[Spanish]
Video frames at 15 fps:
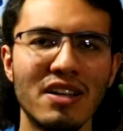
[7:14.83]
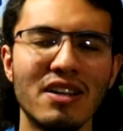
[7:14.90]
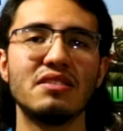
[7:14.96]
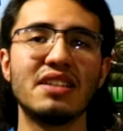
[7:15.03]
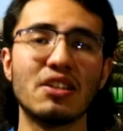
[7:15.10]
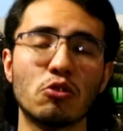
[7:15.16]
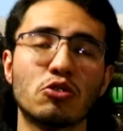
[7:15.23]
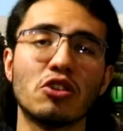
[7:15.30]

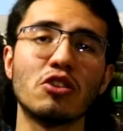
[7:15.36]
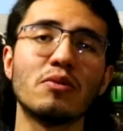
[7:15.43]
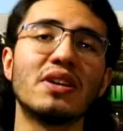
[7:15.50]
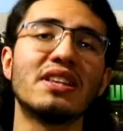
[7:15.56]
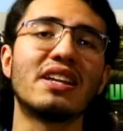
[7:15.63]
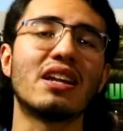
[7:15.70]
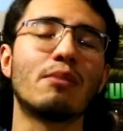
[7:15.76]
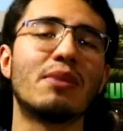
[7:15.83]
Si les gustó no
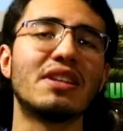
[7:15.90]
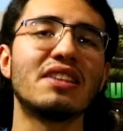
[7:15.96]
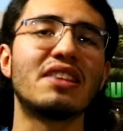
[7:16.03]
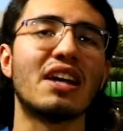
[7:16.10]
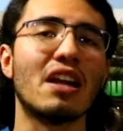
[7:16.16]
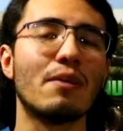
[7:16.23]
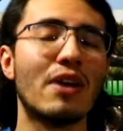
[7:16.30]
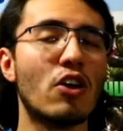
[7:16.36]
olviden darle manita
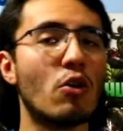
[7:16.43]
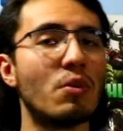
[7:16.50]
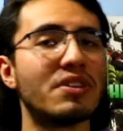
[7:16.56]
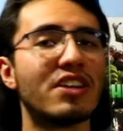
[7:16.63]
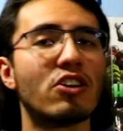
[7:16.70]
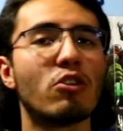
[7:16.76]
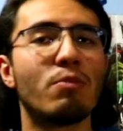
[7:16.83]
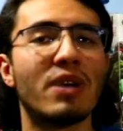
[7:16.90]
arriba,
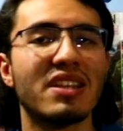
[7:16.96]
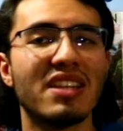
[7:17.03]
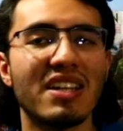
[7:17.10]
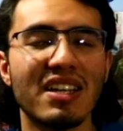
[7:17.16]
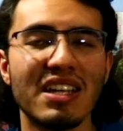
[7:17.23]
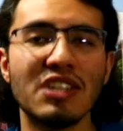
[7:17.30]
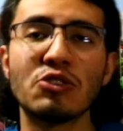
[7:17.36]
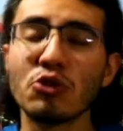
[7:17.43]
comentar,
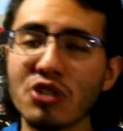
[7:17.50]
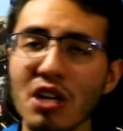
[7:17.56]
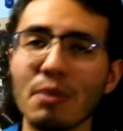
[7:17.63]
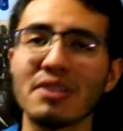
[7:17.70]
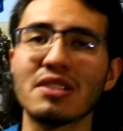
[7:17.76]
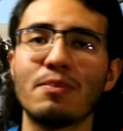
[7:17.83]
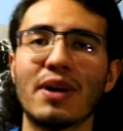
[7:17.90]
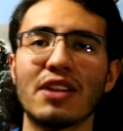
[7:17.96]
compartir y
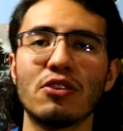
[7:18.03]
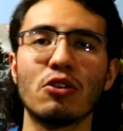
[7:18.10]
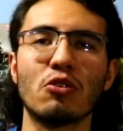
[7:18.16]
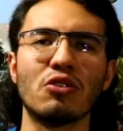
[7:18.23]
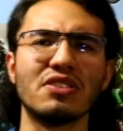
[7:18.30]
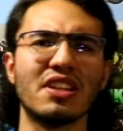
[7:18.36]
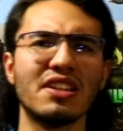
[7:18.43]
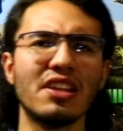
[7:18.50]
suscribirse para nuevo
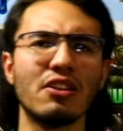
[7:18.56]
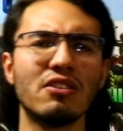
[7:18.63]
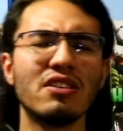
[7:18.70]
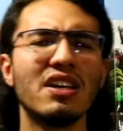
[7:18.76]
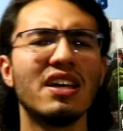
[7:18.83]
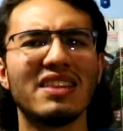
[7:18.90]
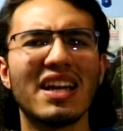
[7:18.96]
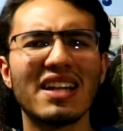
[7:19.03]
contenido.
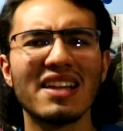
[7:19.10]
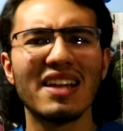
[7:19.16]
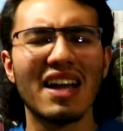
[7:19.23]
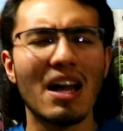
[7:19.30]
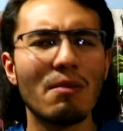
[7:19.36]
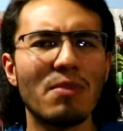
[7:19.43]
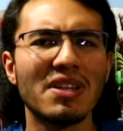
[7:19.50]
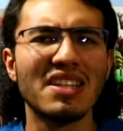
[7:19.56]
Darle la
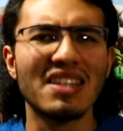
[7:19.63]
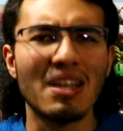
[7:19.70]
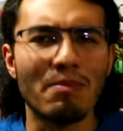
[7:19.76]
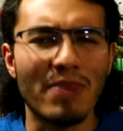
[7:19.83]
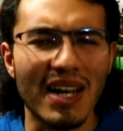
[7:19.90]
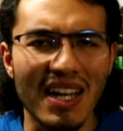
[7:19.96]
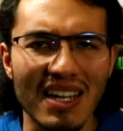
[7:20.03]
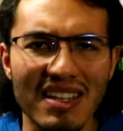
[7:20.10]
campanita
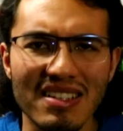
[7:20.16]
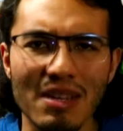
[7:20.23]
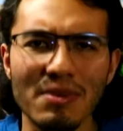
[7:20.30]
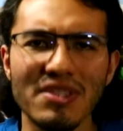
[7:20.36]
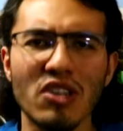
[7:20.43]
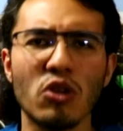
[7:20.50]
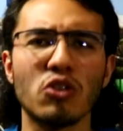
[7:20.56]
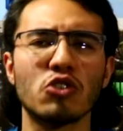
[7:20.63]
para que les
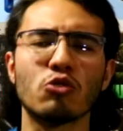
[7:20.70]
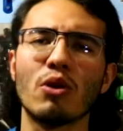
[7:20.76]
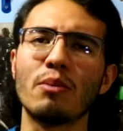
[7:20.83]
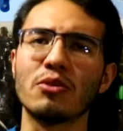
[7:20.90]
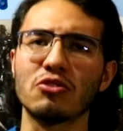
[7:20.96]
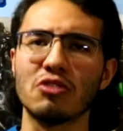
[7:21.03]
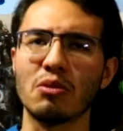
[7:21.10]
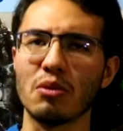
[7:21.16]
avise cuando
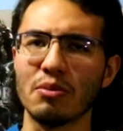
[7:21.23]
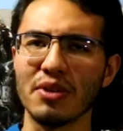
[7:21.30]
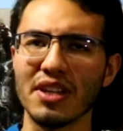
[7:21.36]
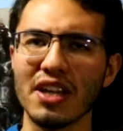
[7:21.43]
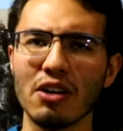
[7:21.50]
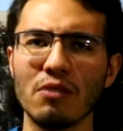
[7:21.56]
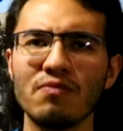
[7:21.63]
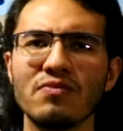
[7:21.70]
subamos nuevo
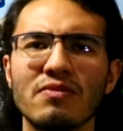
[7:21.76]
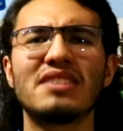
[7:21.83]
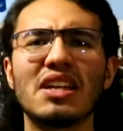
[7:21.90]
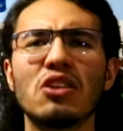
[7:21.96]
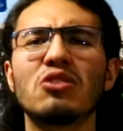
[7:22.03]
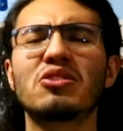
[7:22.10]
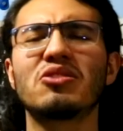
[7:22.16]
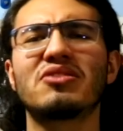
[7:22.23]
video.
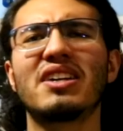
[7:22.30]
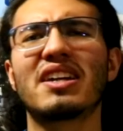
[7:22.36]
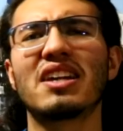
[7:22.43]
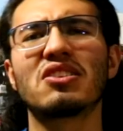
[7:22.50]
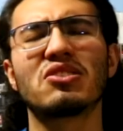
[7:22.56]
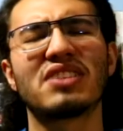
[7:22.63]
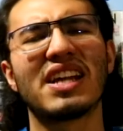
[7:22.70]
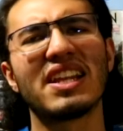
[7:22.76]
Seguirnos en las
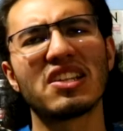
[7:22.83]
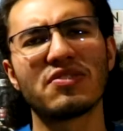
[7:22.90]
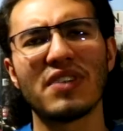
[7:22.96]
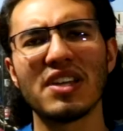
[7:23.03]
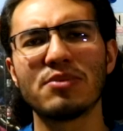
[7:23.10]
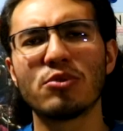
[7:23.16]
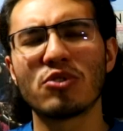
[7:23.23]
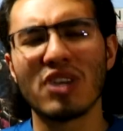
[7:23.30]
redes sociales,
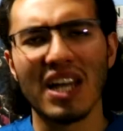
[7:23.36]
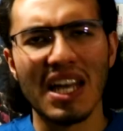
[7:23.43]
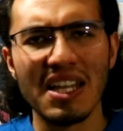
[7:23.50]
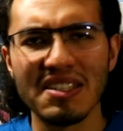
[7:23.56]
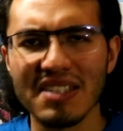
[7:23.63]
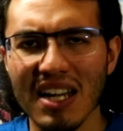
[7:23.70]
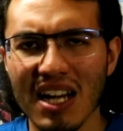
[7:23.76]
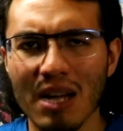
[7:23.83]
Facebook e
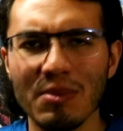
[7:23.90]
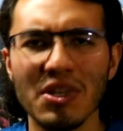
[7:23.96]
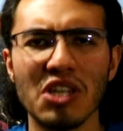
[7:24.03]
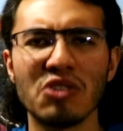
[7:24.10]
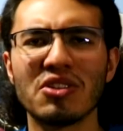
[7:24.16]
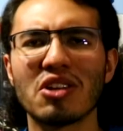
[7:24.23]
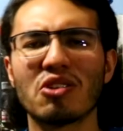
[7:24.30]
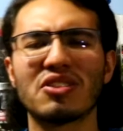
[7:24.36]
Instagram
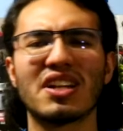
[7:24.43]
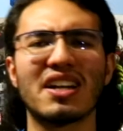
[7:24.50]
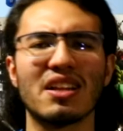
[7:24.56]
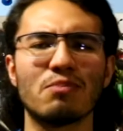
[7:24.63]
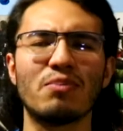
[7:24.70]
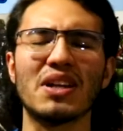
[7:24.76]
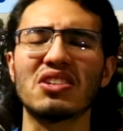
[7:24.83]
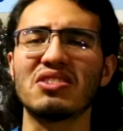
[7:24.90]
y una que otra red
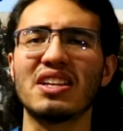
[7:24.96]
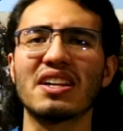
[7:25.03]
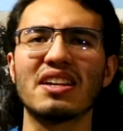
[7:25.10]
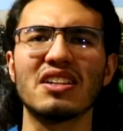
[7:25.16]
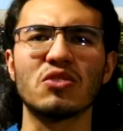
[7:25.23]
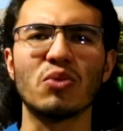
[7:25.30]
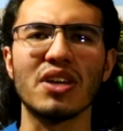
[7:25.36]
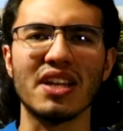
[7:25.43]
personal que
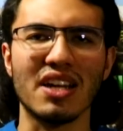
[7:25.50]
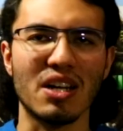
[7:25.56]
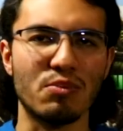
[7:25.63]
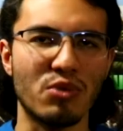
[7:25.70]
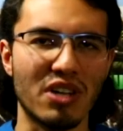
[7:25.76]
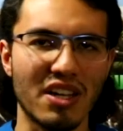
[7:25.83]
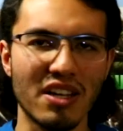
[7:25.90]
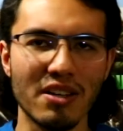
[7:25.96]
les voy a dejar
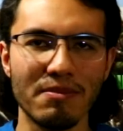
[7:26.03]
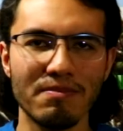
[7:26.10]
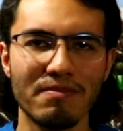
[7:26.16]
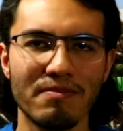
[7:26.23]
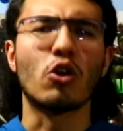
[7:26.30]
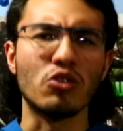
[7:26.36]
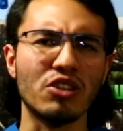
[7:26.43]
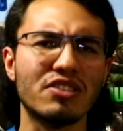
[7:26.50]
por aquí.
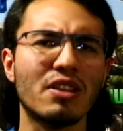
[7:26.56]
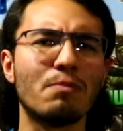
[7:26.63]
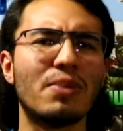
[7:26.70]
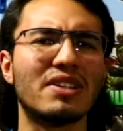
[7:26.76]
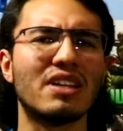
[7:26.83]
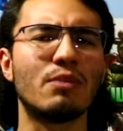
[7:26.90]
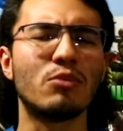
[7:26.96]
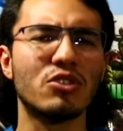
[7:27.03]
Con esto
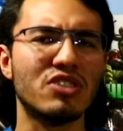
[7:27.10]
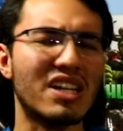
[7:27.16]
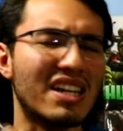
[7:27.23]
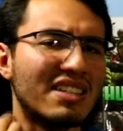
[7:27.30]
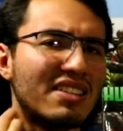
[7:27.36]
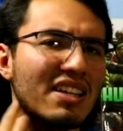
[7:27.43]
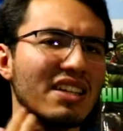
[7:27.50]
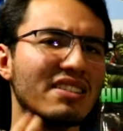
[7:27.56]
empezamos las
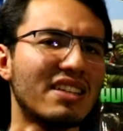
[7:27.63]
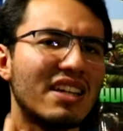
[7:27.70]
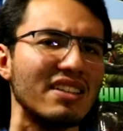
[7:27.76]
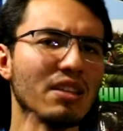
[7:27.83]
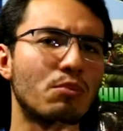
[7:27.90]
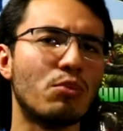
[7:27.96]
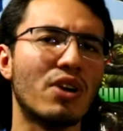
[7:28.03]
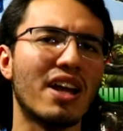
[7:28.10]
reseñas de la
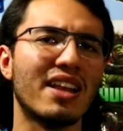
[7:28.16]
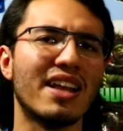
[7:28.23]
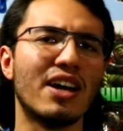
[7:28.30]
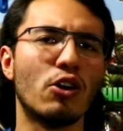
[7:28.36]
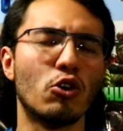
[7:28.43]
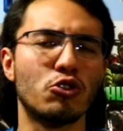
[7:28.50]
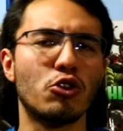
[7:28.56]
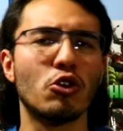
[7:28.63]
temporada
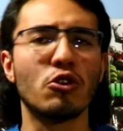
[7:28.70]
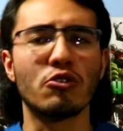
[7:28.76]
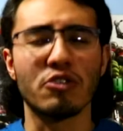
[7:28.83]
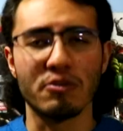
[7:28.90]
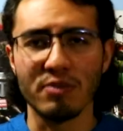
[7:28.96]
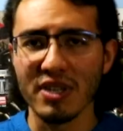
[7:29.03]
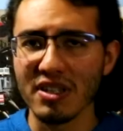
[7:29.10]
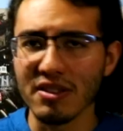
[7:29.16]
otoño
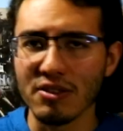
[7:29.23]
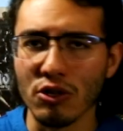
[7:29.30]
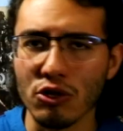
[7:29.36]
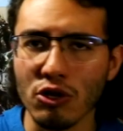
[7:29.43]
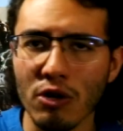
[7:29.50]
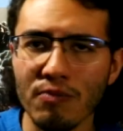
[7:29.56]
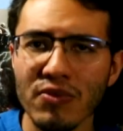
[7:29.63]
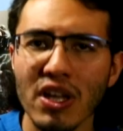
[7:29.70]

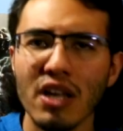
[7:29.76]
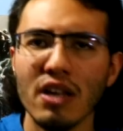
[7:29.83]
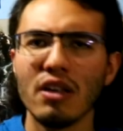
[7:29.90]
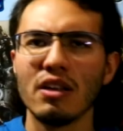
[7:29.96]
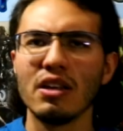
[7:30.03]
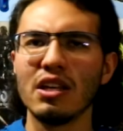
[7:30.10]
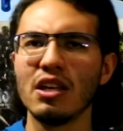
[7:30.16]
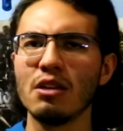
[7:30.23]
2018
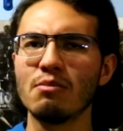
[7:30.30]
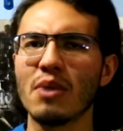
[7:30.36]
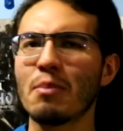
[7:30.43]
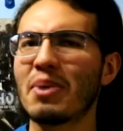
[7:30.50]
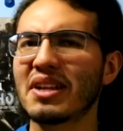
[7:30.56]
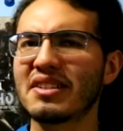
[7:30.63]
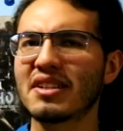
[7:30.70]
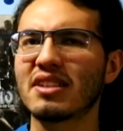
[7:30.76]
y me
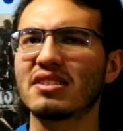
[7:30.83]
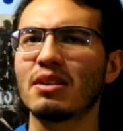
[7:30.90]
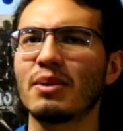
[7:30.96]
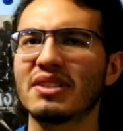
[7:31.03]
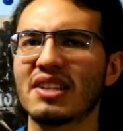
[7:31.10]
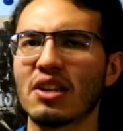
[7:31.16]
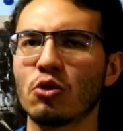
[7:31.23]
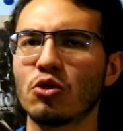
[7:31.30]
parece que este va a
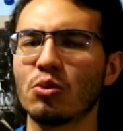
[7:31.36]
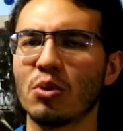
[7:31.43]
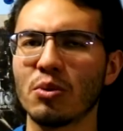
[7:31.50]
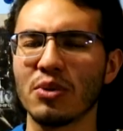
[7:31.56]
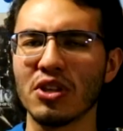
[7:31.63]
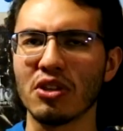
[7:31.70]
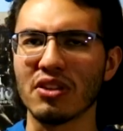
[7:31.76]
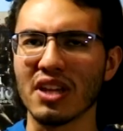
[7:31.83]
ser el último
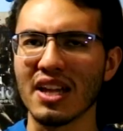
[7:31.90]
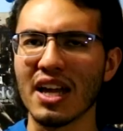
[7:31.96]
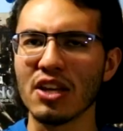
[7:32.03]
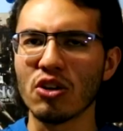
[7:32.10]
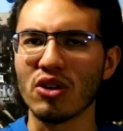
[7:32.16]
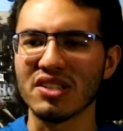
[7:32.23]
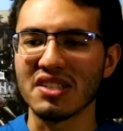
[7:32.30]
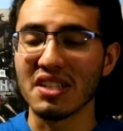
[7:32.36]
video del
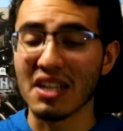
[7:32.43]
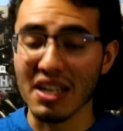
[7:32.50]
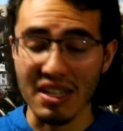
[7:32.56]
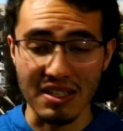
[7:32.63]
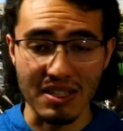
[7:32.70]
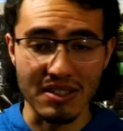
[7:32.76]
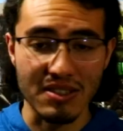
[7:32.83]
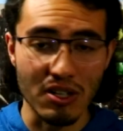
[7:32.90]
año, así que
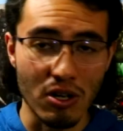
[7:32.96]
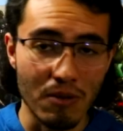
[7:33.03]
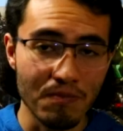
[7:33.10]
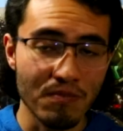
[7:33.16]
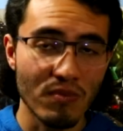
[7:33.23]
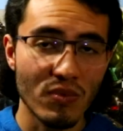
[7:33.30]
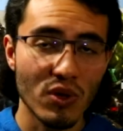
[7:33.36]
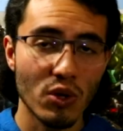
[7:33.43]
les deseo
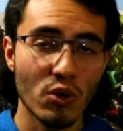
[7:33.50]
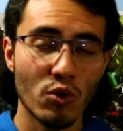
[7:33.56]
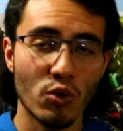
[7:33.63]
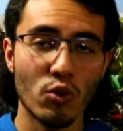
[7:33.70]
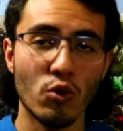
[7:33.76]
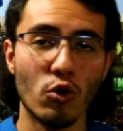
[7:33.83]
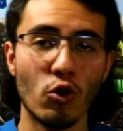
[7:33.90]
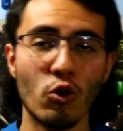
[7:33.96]

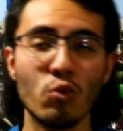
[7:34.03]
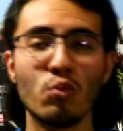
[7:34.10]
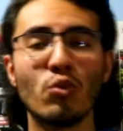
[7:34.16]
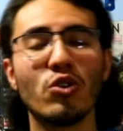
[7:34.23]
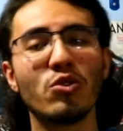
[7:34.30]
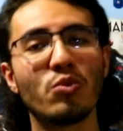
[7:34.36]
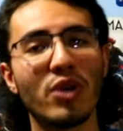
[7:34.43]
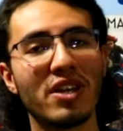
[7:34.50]
un
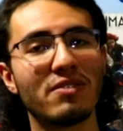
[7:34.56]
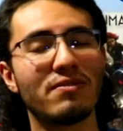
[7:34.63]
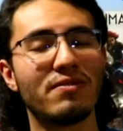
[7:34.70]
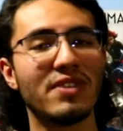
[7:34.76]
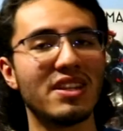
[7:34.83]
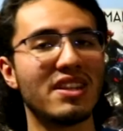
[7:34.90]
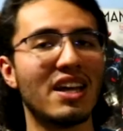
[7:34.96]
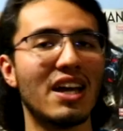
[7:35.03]
muy buen
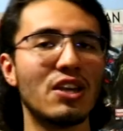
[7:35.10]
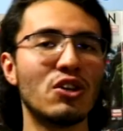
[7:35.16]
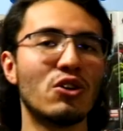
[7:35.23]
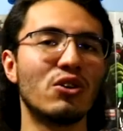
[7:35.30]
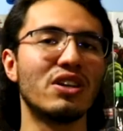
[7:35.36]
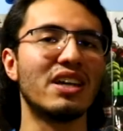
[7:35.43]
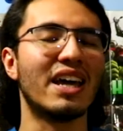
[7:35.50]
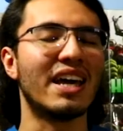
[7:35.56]
fin de
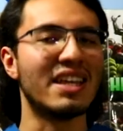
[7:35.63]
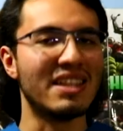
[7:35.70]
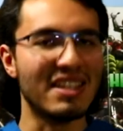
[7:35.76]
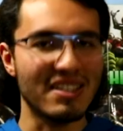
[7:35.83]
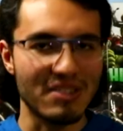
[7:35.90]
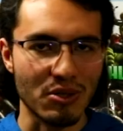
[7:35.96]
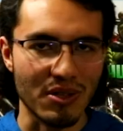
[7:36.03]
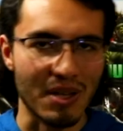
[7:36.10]
año e
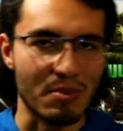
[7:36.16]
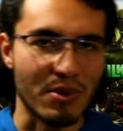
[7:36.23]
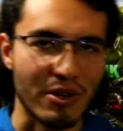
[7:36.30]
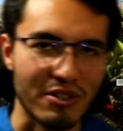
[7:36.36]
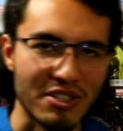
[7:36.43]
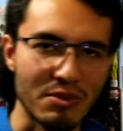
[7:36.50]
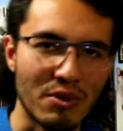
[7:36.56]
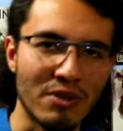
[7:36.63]
inicio del
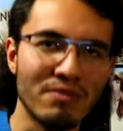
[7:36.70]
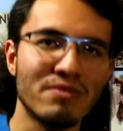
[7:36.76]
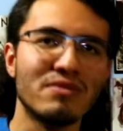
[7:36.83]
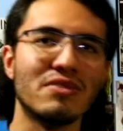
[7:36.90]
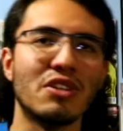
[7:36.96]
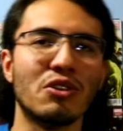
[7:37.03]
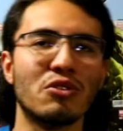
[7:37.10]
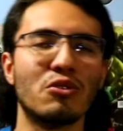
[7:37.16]
próximo.
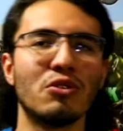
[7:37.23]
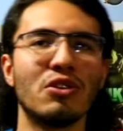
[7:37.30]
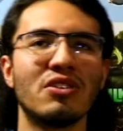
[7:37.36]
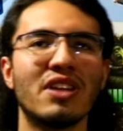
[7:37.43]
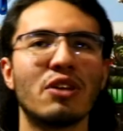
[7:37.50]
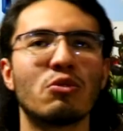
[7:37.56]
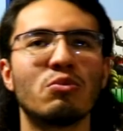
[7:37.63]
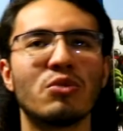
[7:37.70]
Señor
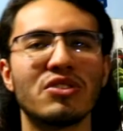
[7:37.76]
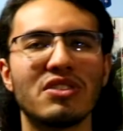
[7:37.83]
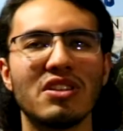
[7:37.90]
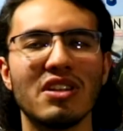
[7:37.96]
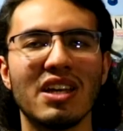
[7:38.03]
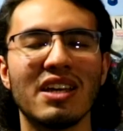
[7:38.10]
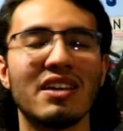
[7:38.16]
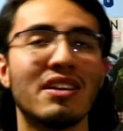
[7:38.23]
Julián, ¿algún
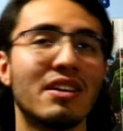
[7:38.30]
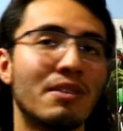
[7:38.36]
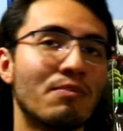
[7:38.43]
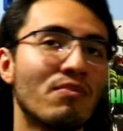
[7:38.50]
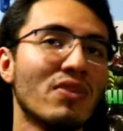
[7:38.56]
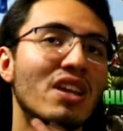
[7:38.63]
motivo... Eh,